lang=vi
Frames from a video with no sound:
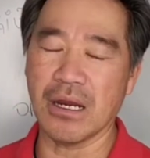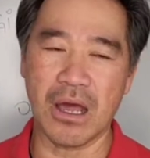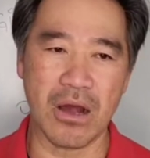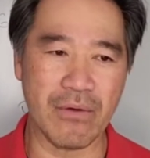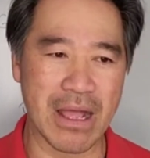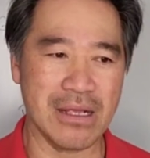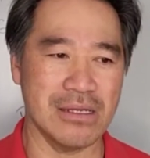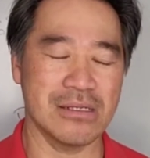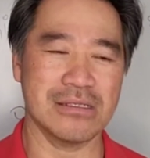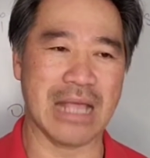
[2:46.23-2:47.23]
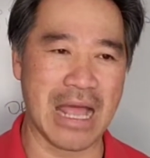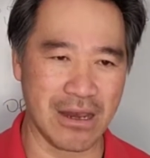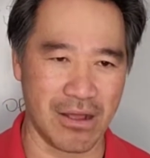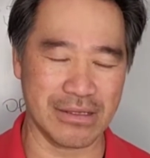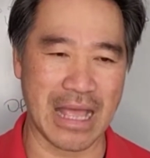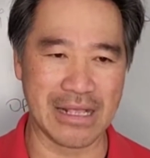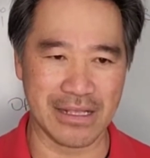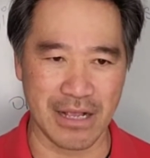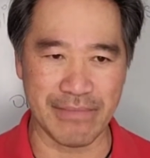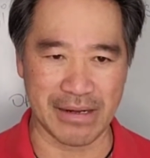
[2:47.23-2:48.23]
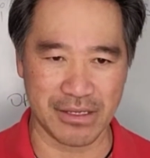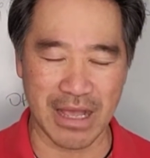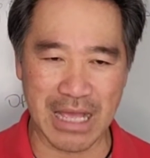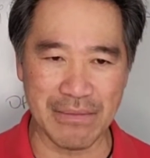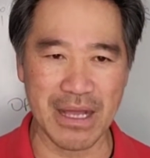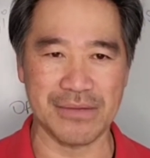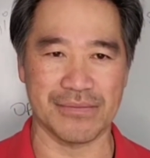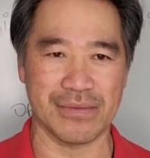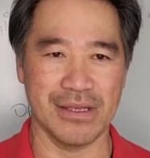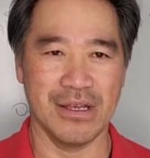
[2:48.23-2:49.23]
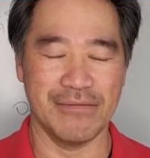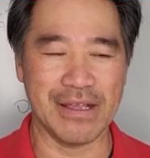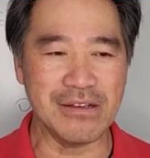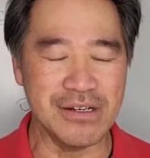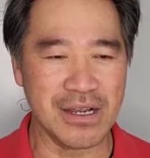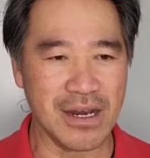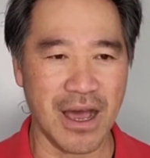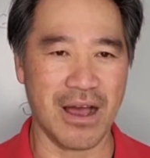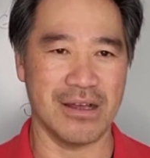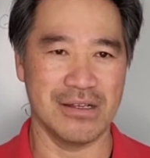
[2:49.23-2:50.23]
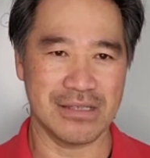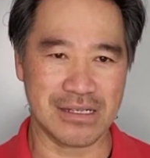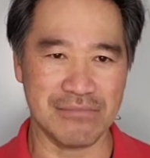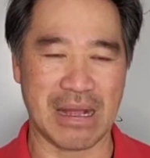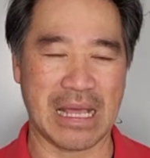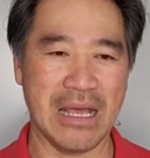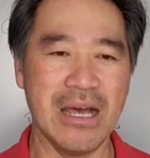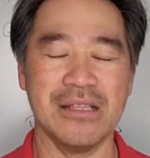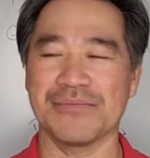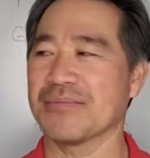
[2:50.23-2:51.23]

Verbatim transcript: có lo quá ta lo ta cân bằng cho hai bên vậy cứ đừng có lo ta cân bằng lại hết